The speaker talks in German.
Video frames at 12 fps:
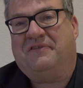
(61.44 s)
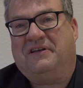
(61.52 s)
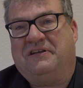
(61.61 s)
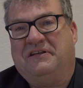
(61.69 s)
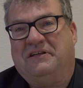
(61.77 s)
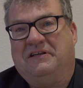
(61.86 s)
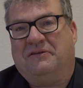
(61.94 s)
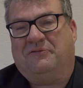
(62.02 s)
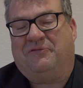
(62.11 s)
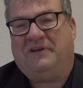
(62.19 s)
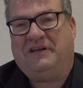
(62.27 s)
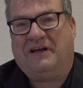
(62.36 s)
wenn die
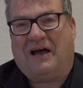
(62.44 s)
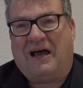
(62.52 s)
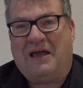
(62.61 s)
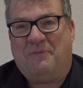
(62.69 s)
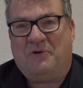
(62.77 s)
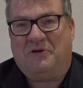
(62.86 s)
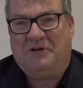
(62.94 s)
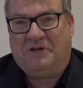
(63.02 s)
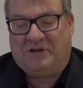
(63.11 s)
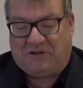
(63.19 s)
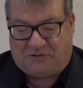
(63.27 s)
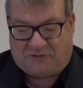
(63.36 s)
Pflegeheime
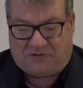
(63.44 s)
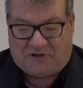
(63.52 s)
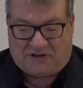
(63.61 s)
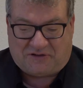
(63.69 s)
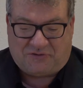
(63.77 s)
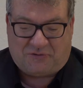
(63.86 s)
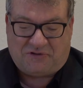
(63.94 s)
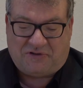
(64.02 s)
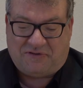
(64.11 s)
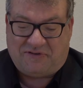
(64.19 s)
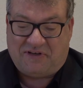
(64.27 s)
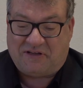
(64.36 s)
sozusagen gesundet
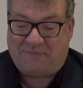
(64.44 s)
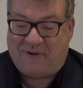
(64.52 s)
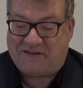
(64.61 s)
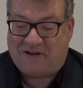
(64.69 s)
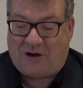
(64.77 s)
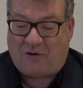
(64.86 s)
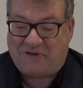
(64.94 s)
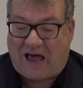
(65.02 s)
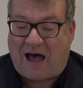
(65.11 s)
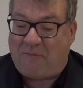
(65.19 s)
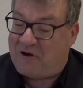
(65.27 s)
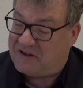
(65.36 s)
sind, sieht das besser aus,
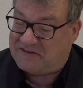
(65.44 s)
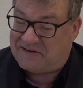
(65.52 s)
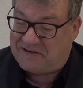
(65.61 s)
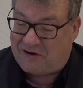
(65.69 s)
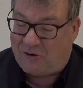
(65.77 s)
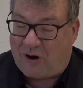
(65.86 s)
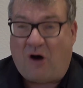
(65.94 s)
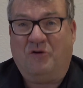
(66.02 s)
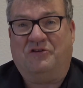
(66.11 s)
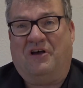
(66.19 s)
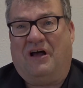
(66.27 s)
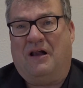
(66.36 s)
aber es sind auch
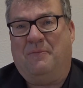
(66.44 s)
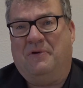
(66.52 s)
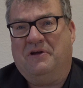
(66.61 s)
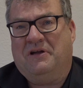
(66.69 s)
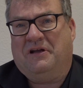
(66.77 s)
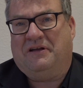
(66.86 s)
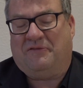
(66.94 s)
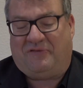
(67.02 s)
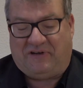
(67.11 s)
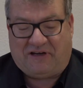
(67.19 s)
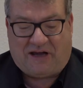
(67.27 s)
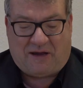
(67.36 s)
außerhalb der
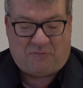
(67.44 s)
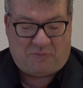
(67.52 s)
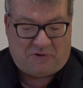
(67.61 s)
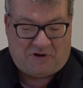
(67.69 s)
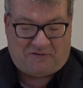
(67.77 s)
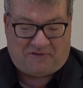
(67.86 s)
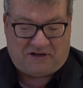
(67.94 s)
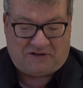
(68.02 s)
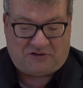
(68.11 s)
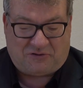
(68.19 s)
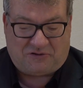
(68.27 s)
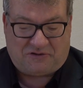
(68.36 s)
Pflegeheime
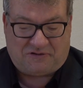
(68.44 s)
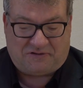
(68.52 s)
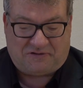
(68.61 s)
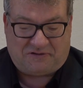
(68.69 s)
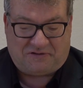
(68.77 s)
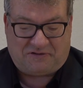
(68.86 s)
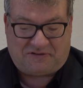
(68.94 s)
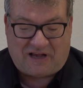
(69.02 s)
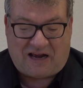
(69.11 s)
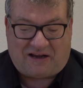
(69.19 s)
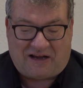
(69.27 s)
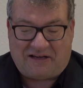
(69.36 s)
mittlerweile schon äh,
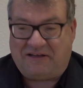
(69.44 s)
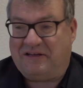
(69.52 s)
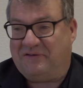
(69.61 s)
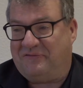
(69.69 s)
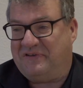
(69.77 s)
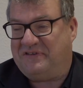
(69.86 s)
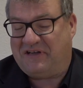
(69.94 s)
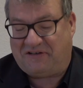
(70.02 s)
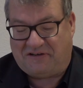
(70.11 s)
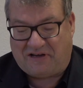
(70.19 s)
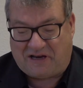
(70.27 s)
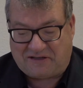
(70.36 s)
zahlreiche
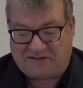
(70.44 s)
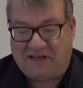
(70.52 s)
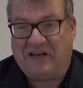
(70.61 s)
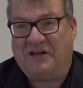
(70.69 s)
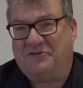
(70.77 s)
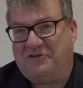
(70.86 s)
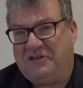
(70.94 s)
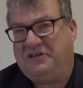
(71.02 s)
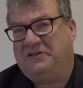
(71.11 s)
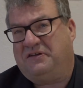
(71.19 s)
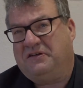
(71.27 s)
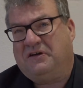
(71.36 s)
Infizierte da. Das geht also
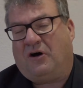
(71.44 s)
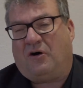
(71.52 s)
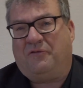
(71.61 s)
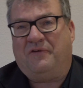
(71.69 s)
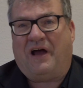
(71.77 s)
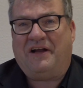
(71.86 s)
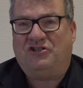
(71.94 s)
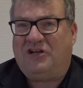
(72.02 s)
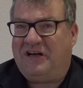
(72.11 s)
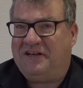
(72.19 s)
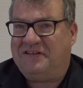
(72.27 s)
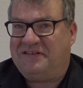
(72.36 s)
nicht auf eine
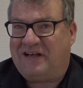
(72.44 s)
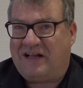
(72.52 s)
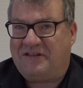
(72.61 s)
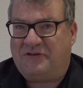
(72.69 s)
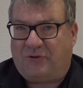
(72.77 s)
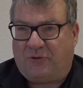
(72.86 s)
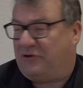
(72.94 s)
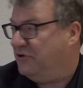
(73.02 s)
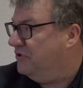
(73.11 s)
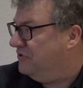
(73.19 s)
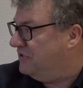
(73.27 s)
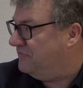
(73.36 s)
einstellige Zahl zurück.
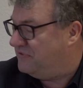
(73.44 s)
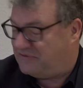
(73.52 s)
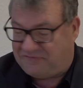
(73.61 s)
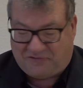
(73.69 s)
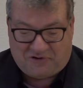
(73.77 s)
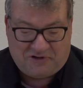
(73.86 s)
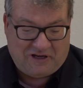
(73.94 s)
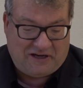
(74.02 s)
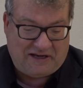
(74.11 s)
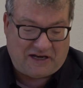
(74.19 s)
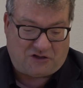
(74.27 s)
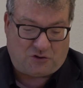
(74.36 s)
Das wissen wir
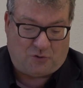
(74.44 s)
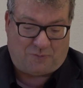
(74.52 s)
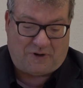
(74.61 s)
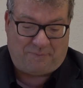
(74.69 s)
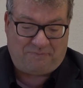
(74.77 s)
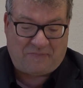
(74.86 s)
jetzt schon mal.